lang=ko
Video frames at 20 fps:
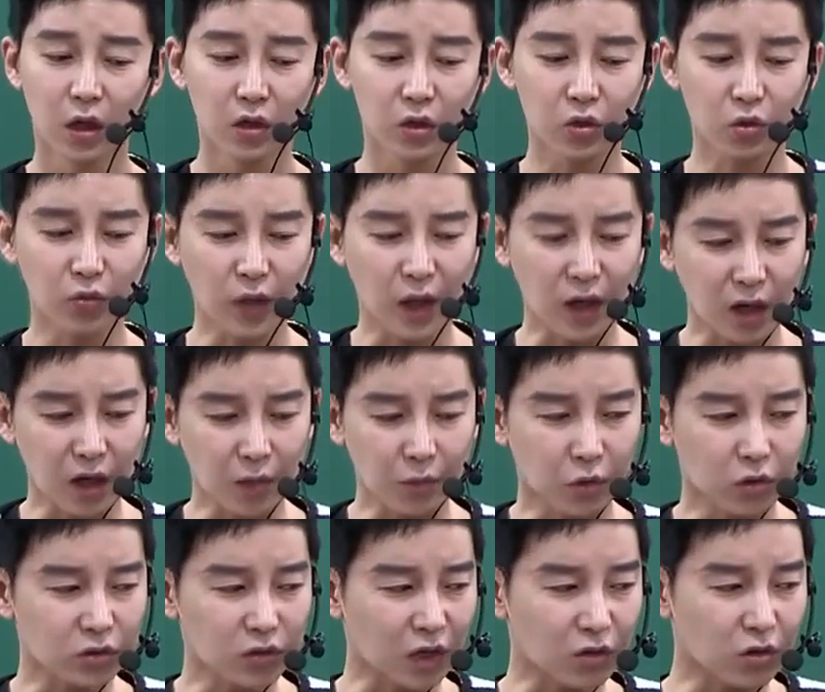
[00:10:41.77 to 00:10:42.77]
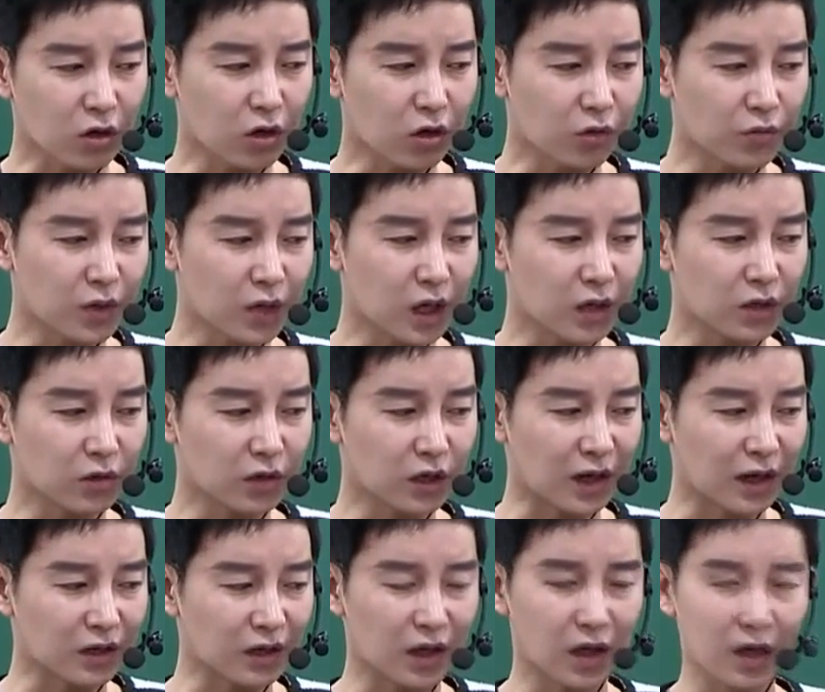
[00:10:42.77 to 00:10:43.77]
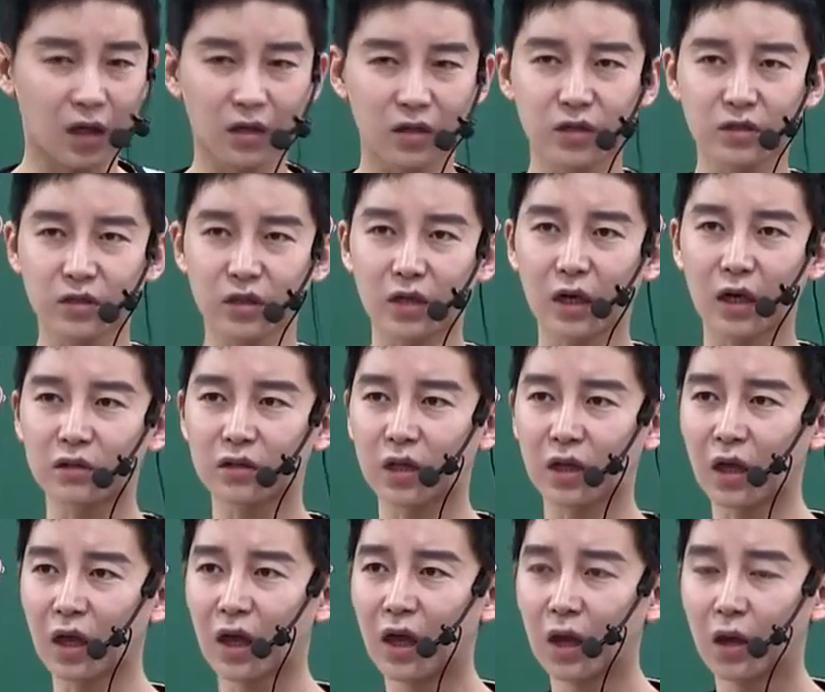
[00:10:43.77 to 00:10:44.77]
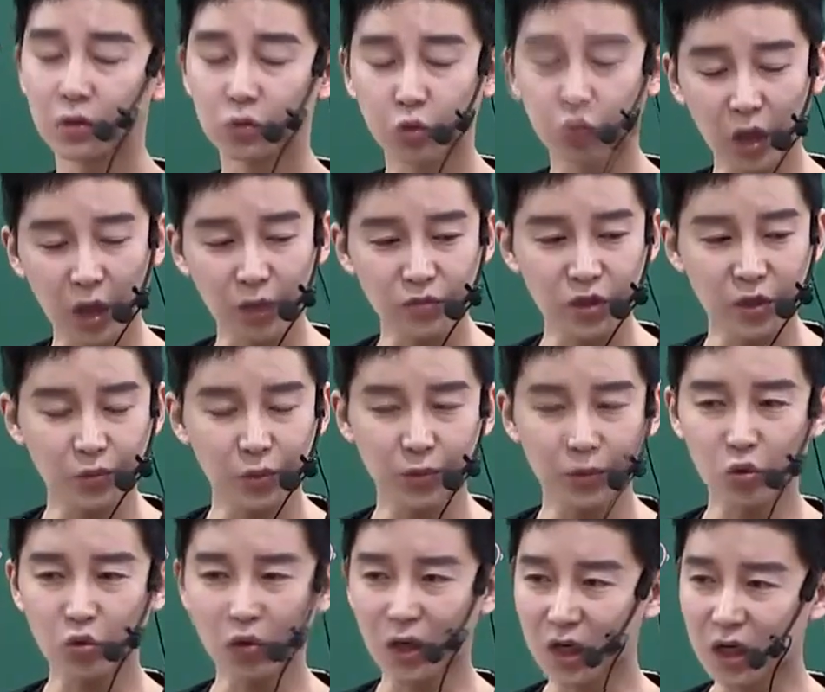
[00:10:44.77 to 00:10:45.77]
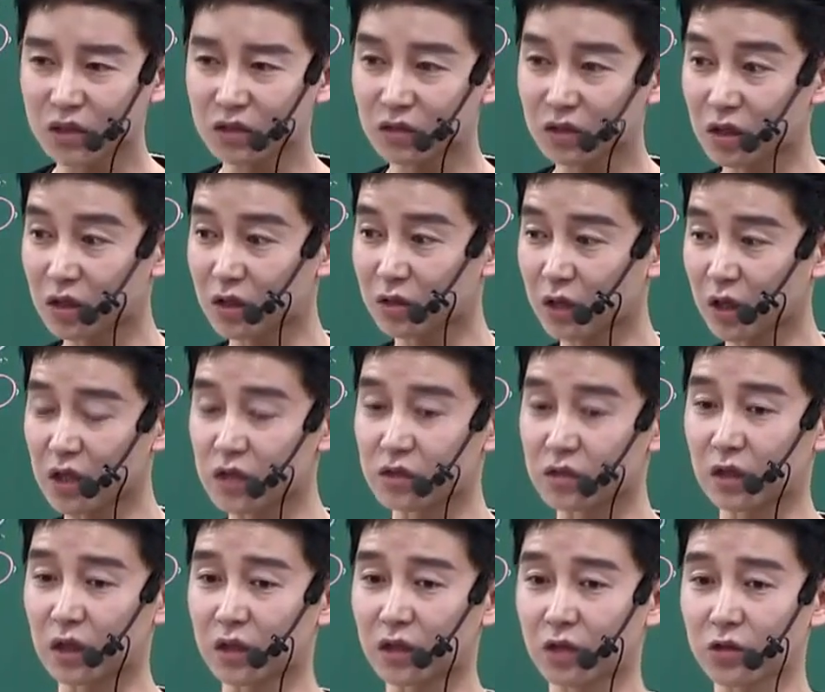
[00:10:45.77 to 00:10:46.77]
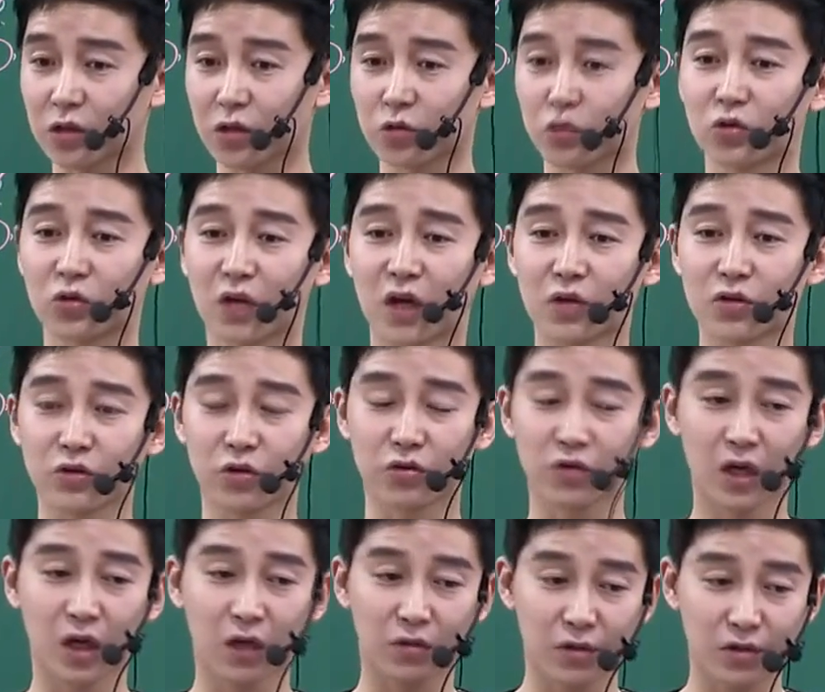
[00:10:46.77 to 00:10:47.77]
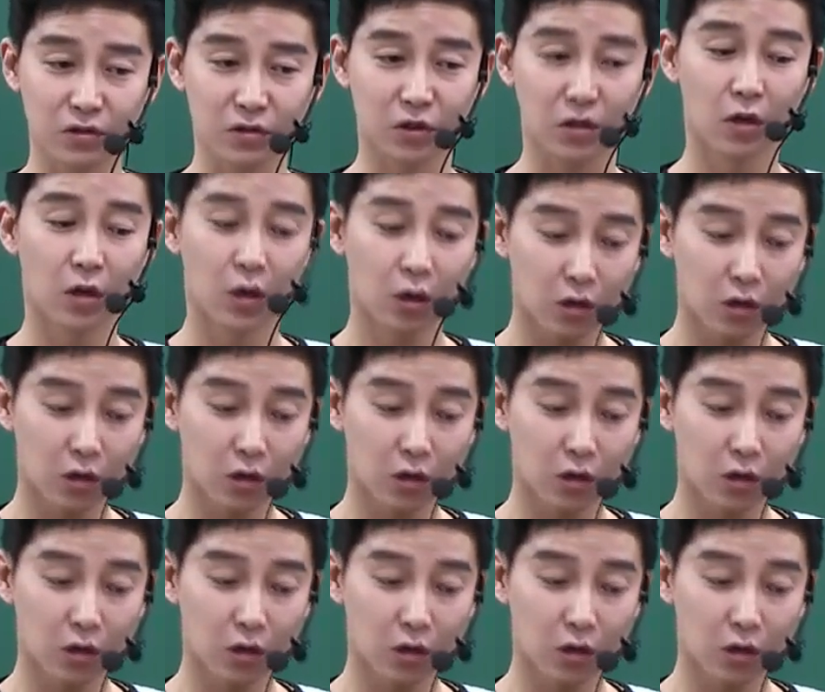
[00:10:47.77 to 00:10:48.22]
그리고 내가 뭐 단어나 어휘나 이런 게 약해, 리스닝 할 때 독해 문제 풀면 꼭 하나씩 틀리는 케이스 한 5개 정도로 나눠 정리하라고 했어.